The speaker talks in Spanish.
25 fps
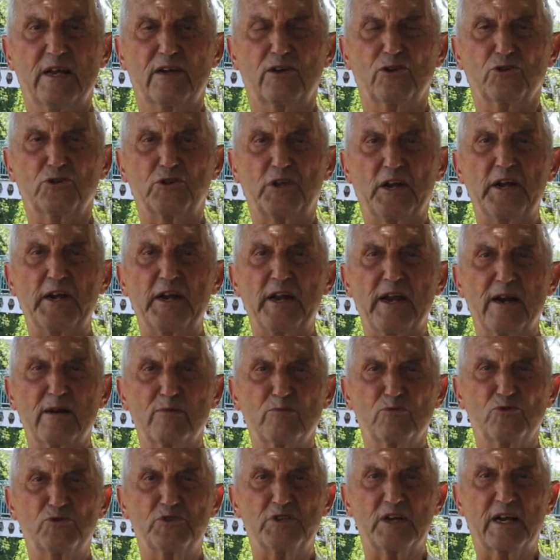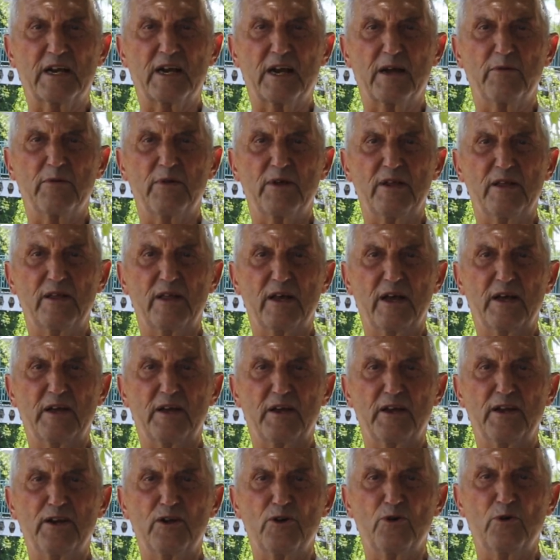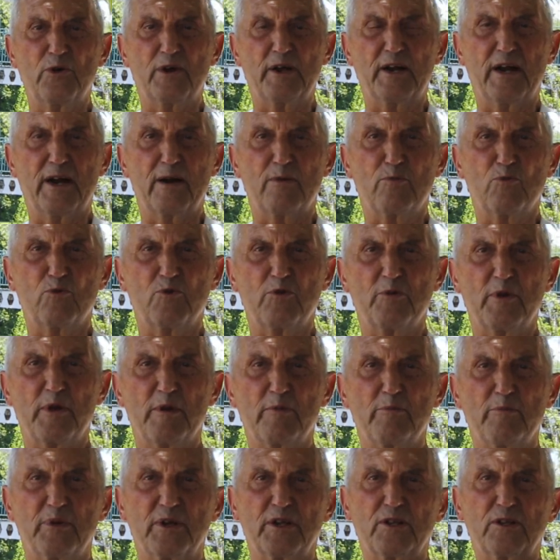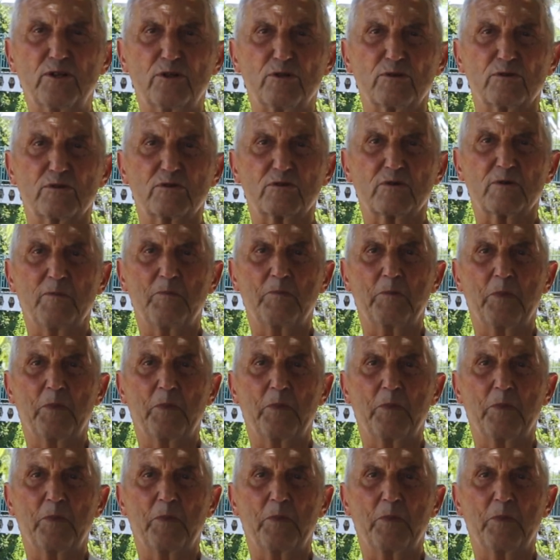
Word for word: no tenían mucha cabida y no eran muy bien vistos.